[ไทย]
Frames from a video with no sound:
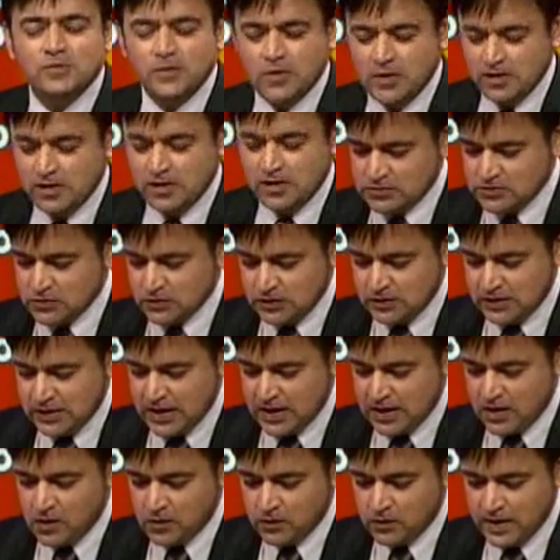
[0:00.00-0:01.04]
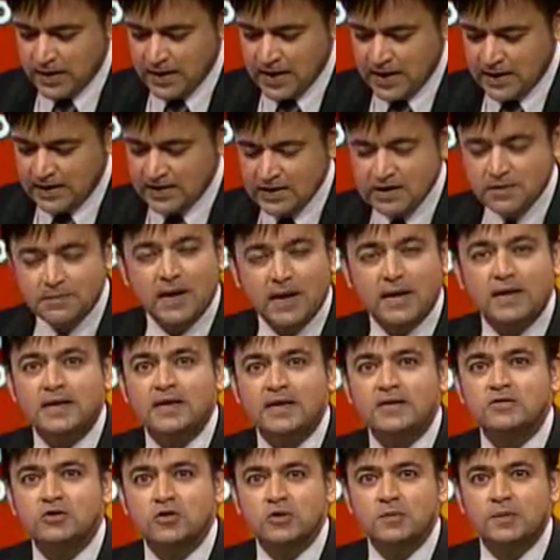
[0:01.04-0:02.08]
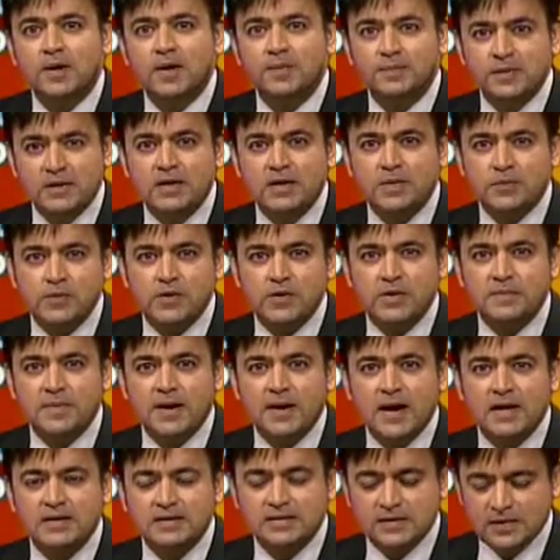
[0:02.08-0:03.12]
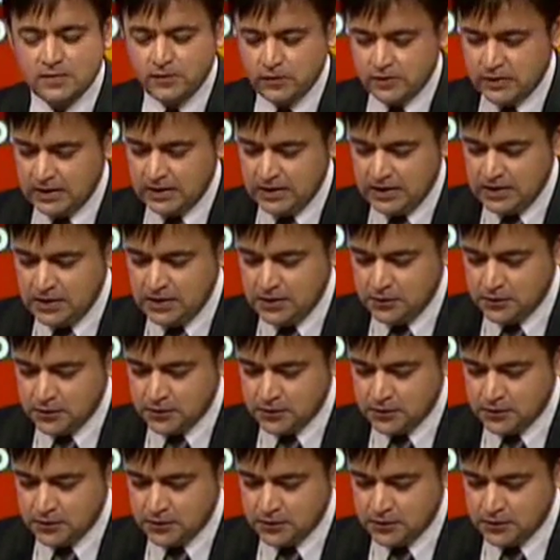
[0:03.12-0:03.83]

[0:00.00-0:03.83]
ช่วงสนทนาของรายการนี่แผ่นดินสุขภาพดีกับพรีมานะครับ วันนี้